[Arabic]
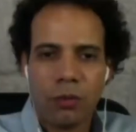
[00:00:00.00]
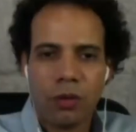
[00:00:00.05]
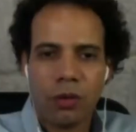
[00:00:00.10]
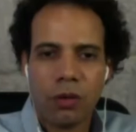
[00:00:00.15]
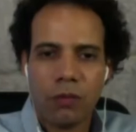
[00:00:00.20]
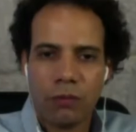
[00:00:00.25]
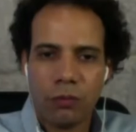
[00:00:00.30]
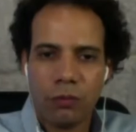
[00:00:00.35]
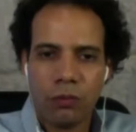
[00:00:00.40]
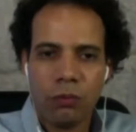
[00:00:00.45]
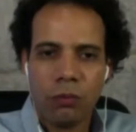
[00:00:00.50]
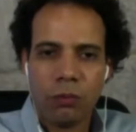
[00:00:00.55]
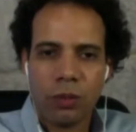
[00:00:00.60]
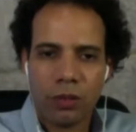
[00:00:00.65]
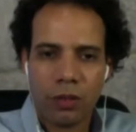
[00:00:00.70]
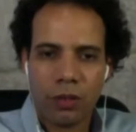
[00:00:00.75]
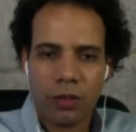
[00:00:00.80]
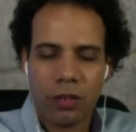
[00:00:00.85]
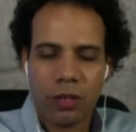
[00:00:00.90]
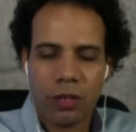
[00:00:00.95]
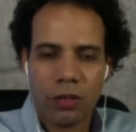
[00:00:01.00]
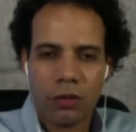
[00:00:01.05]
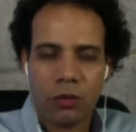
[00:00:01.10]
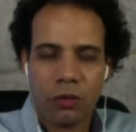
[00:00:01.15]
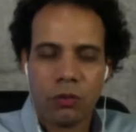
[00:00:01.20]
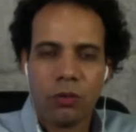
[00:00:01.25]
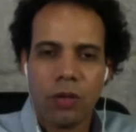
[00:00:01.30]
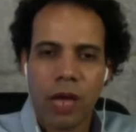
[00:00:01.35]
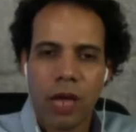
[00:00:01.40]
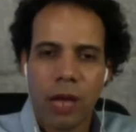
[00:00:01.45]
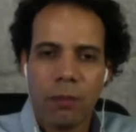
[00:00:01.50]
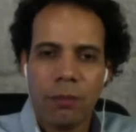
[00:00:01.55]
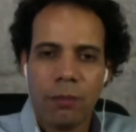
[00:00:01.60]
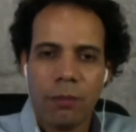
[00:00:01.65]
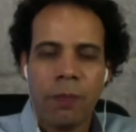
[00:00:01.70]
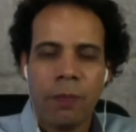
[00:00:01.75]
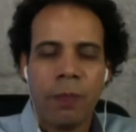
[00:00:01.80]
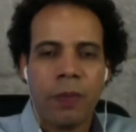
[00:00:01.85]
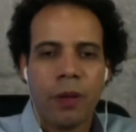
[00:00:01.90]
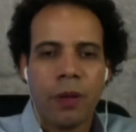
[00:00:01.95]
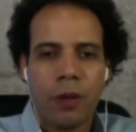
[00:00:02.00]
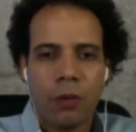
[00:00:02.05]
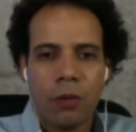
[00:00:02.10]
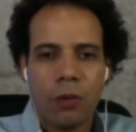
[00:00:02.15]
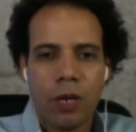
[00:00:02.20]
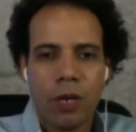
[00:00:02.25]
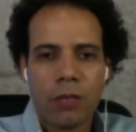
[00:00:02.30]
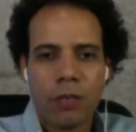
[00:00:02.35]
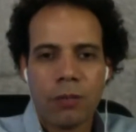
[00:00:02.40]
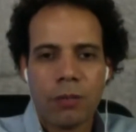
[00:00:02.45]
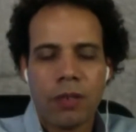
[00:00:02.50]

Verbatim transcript: فنون بصرية عشان تكون أعم واشمل